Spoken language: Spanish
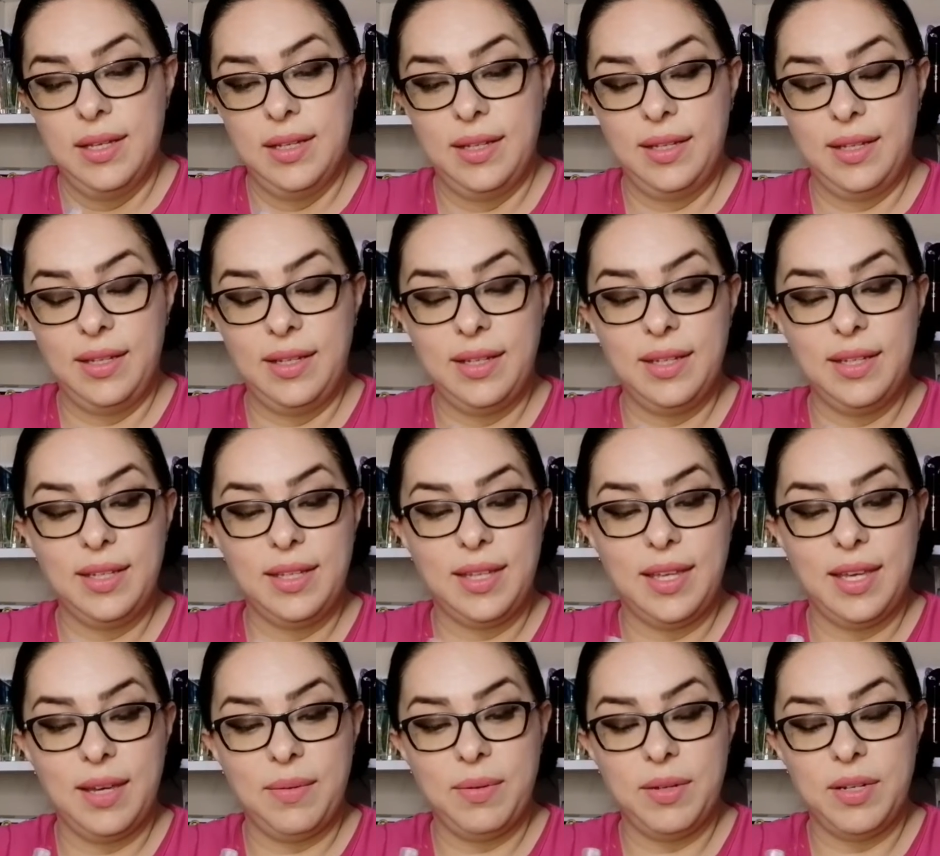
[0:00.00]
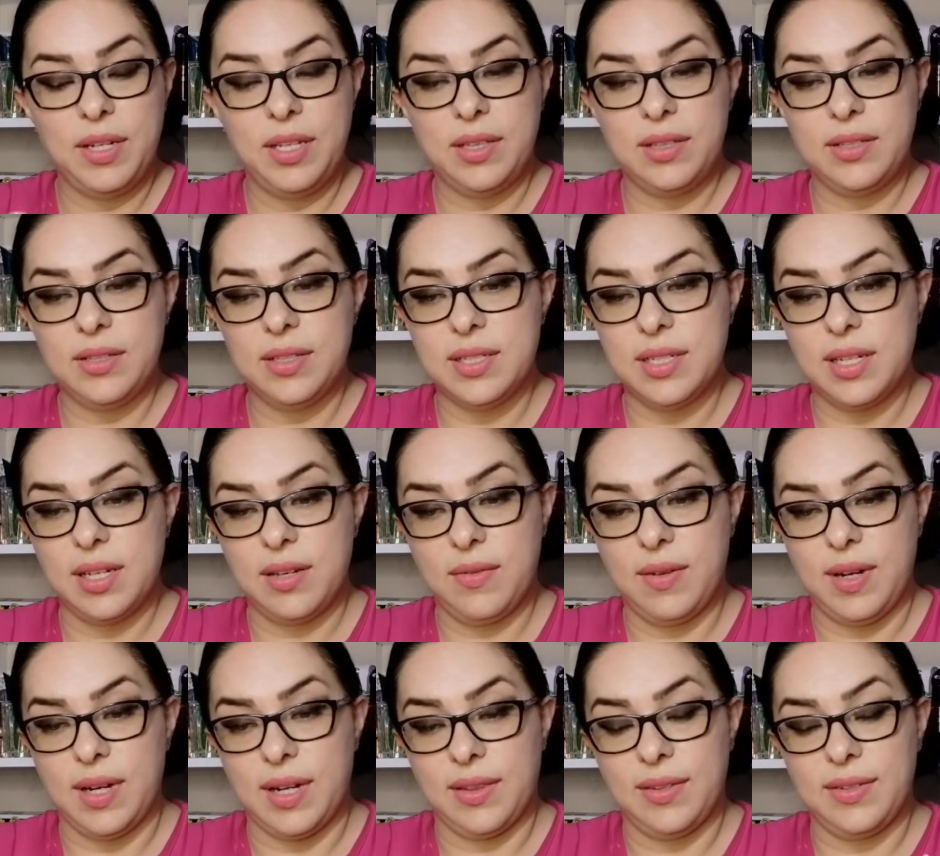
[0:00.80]
Ay, qué bonitos
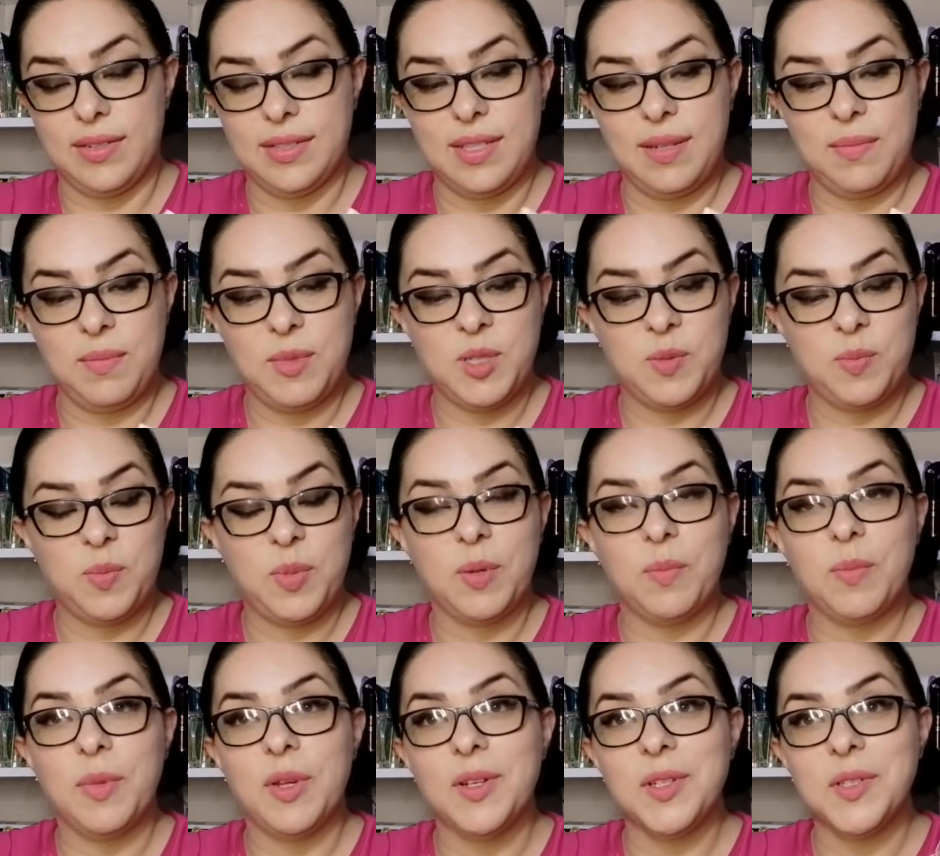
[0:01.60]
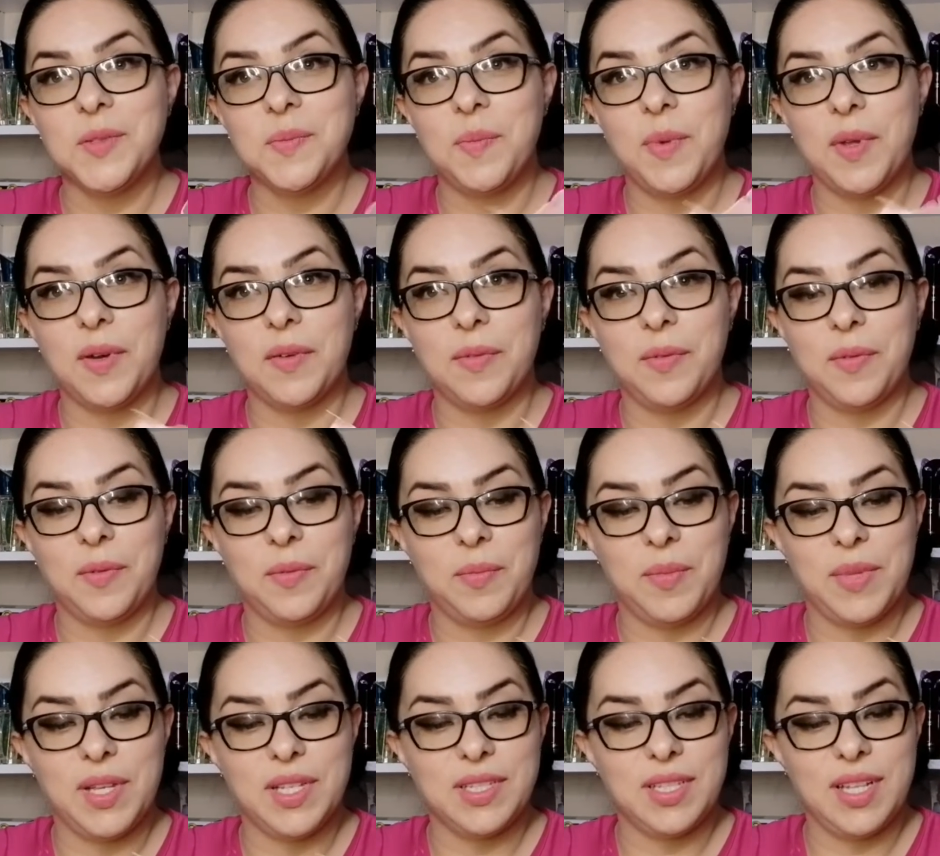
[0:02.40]
recuerdos de mis primeros
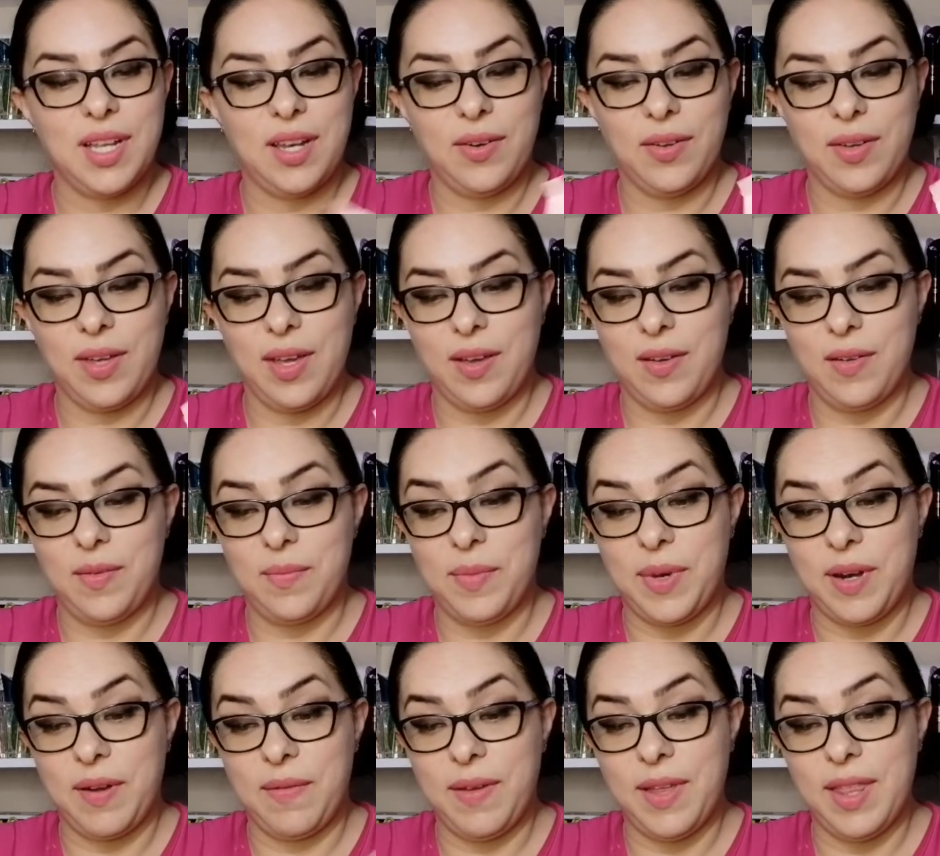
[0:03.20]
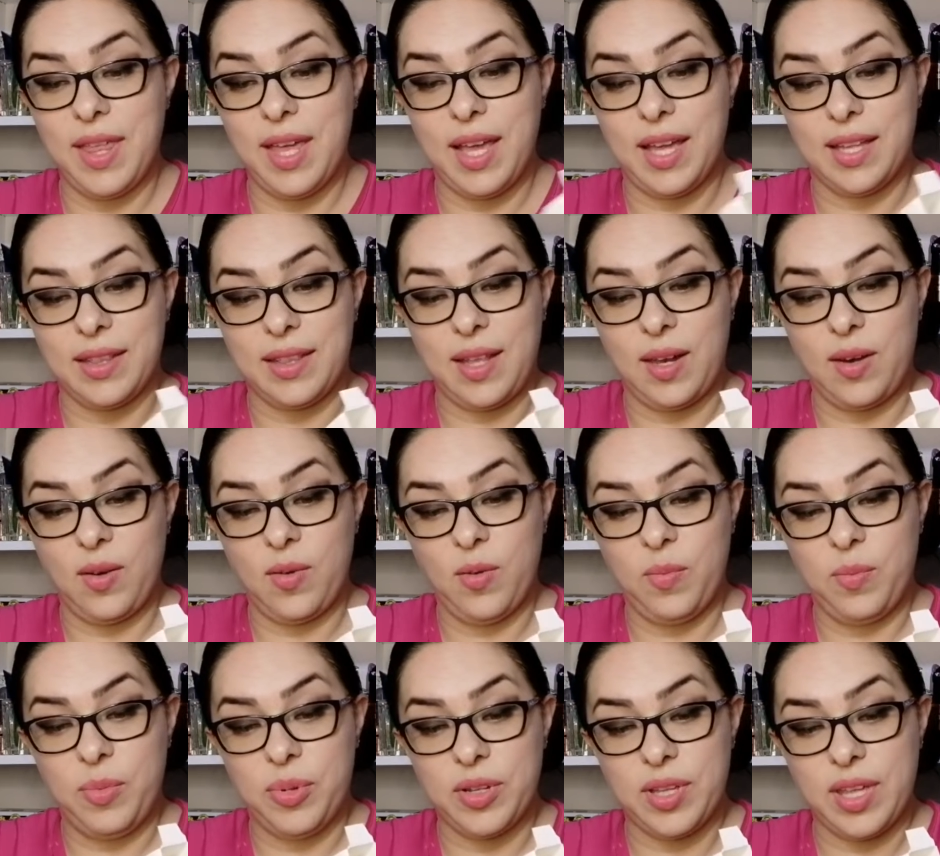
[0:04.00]
perfumes de lo que compraba de
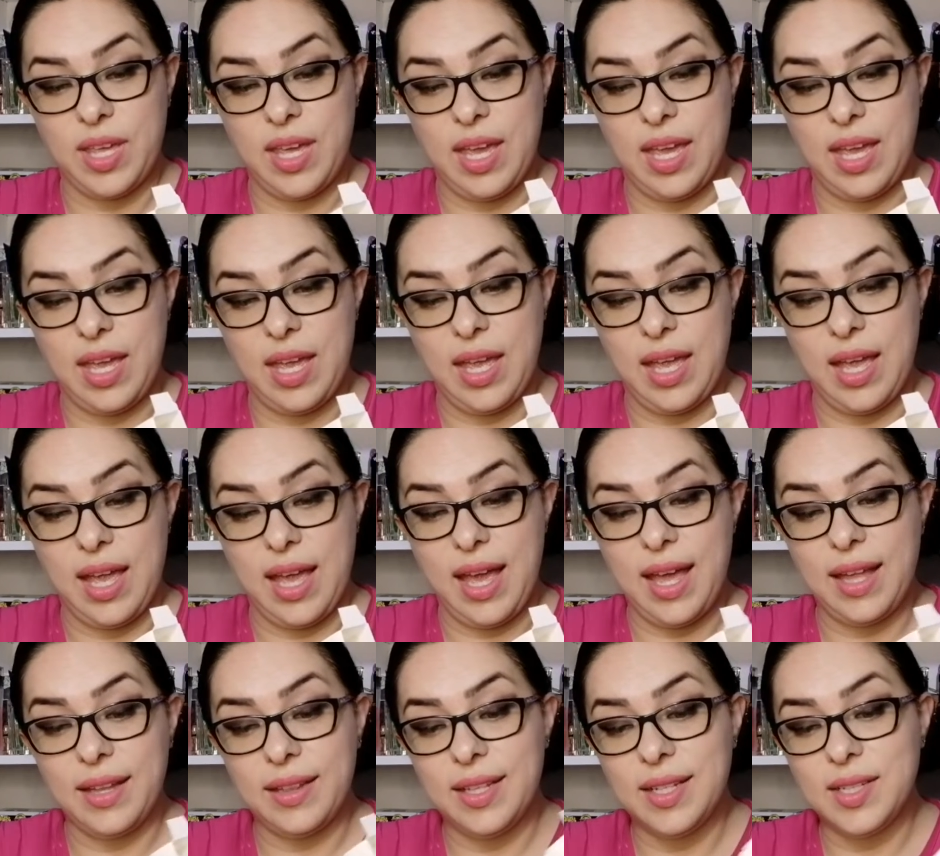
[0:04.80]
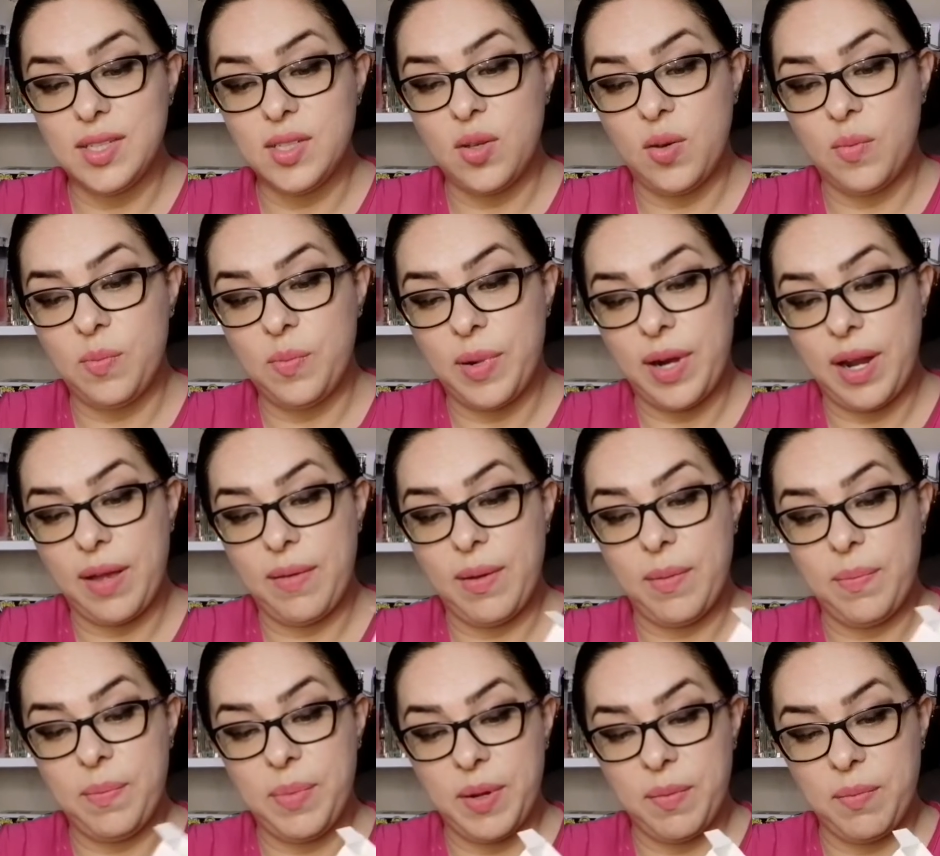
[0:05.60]
catálogo, porque antes
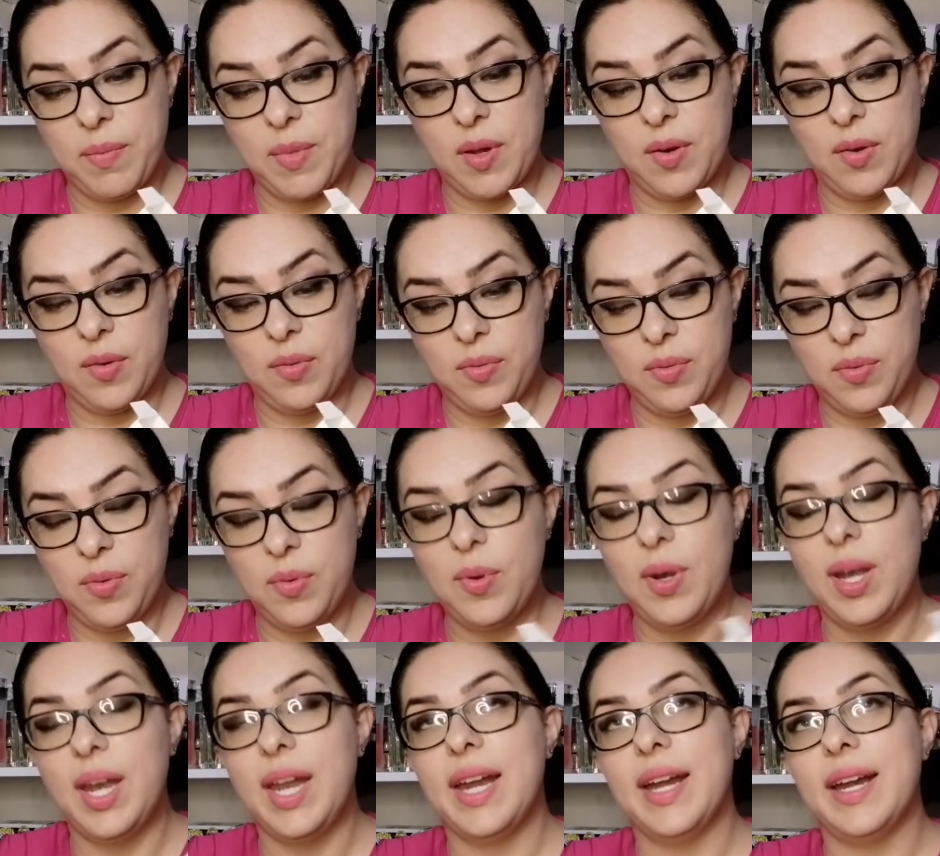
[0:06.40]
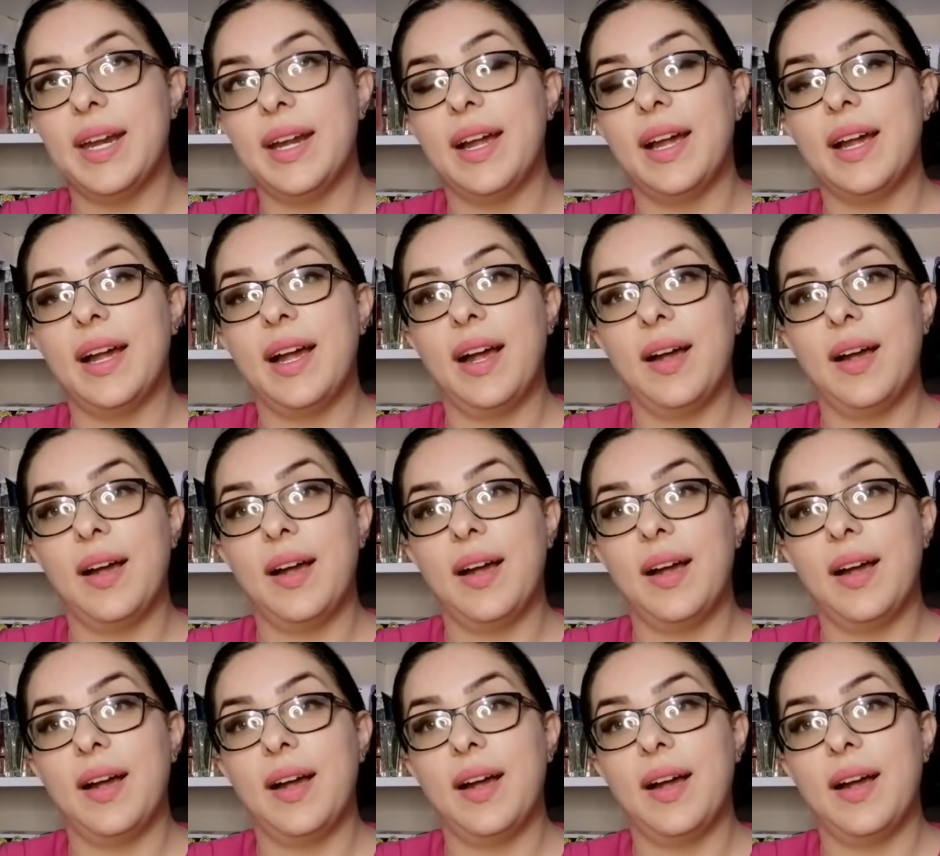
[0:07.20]
compraba primero Fuller,